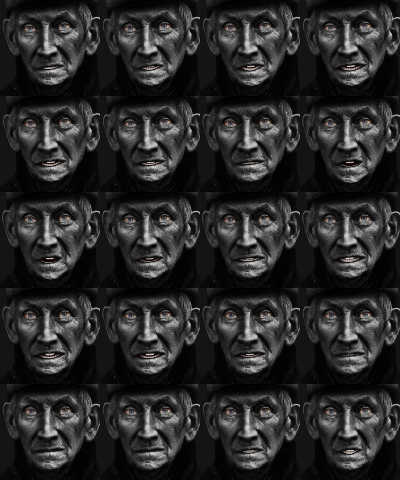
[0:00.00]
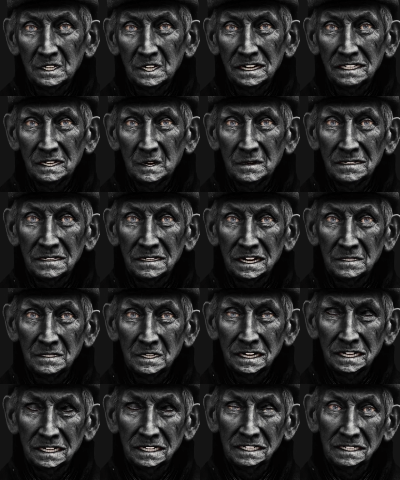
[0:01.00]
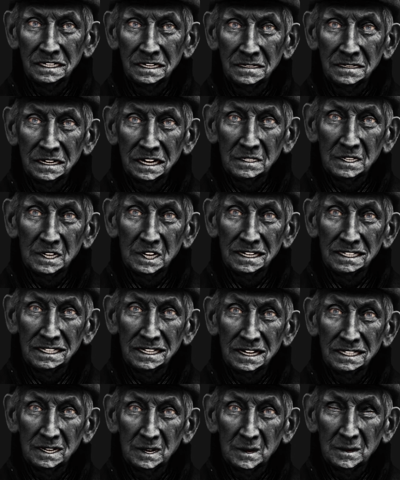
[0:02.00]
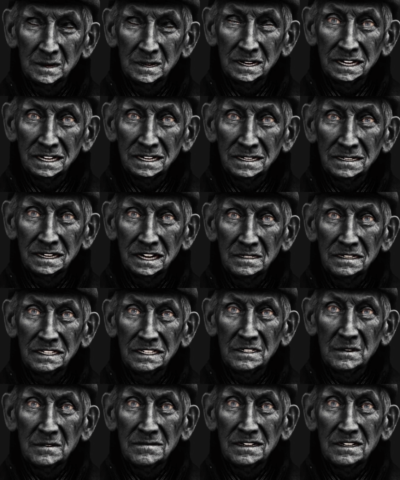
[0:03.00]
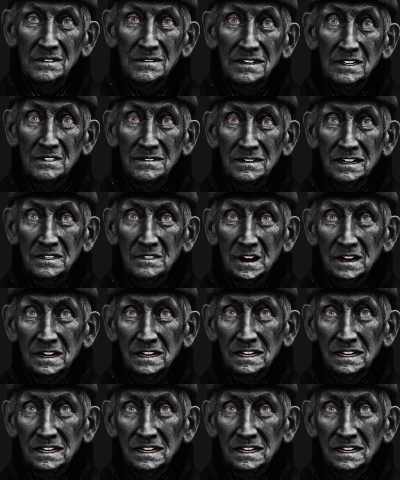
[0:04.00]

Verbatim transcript: que la force et la richesse de la diversité doit s'assimiler à la notion intacte d'un